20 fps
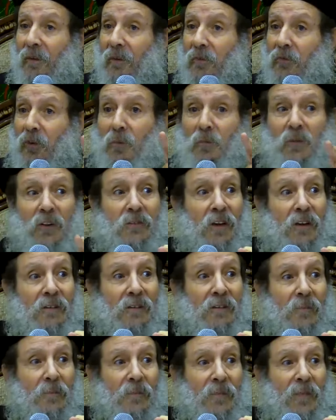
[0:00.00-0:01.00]
صامتا
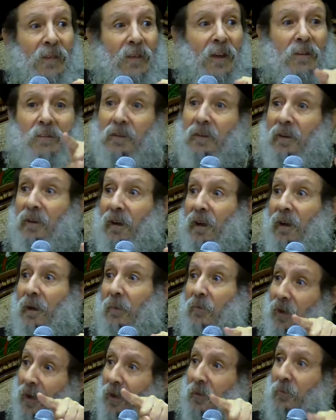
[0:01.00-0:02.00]
لا
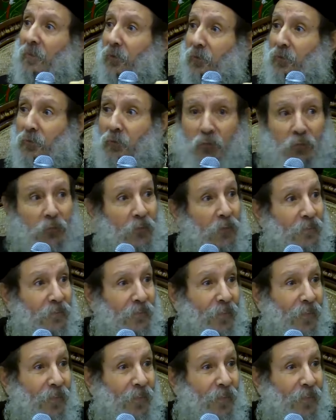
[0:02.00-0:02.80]
تتكلم لغايه ما تشوف